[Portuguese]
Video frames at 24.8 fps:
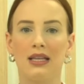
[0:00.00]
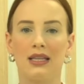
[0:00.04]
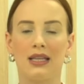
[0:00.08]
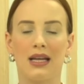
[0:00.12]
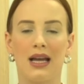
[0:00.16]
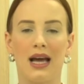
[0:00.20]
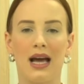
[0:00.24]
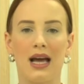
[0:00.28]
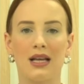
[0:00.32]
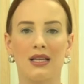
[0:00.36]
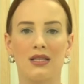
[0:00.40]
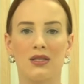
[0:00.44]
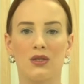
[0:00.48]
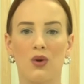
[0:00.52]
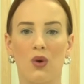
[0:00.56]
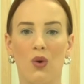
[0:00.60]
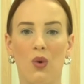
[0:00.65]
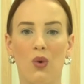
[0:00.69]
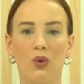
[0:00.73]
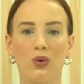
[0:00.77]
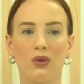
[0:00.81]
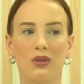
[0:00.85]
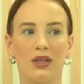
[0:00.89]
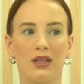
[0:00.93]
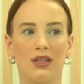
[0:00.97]
traz
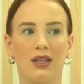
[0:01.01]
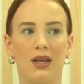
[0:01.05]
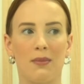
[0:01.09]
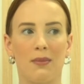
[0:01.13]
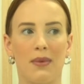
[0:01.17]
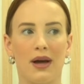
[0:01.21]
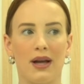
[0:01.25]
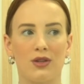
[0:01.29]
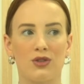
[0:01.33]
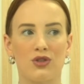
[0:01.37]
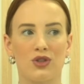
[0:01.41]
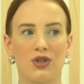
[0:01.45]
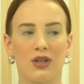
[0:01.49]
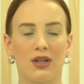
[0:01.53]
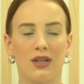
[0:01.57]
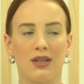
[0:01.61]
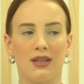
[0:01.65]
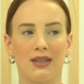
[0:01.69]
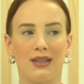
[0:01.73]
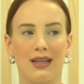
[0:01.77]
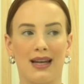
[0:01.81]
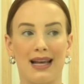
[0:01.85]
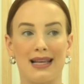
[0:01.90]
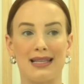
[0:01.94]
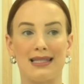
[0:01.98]
outra temática
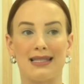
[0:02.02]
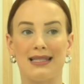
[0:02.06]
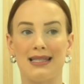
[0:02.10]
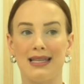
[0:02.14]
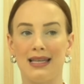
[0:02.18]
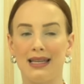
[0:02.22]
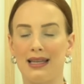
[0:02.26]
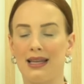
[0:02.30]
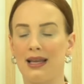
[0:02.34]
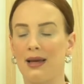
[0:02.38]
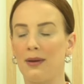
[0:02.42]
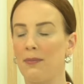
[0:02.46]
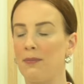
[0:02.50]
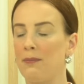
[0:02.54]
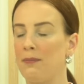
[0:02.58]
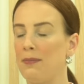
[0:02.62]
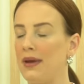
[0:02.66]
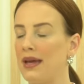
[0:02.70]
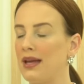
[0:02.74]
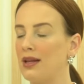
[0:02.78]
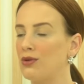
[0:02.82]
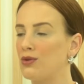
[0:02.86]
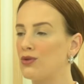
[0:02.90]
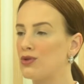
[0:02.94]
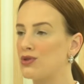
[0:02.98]
trazida
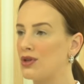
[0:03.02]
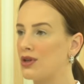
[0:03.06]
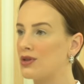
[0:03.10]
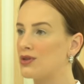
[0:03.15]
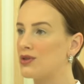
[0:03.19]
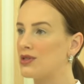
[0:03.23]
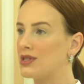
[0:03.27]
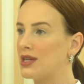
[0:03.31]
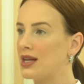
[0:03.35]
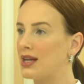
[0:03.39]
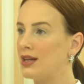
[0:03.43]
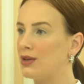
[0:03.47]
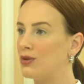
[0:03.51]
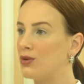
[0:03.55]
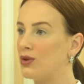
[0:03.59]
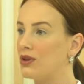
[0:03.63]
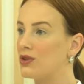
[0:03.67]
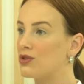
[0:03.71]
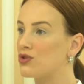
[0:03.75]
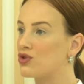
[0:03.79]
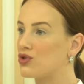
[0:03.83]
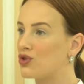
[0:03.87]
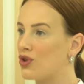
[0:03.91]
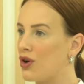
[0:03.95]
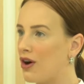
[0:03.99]
pelos nossos
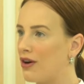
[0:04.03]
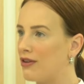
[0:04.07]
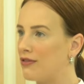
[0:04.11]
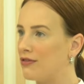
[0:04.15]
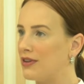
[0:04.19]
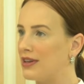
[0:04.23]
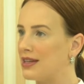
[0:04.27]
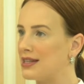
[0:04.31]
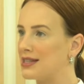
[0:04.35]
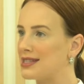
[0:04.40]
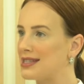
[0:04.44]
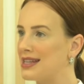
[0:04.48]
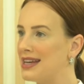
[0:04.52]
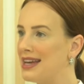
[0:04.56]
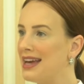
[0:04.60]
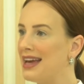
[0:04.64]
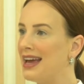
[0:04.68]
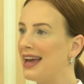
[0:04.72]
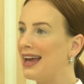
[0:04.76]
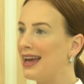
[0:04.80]
eleitores jovens.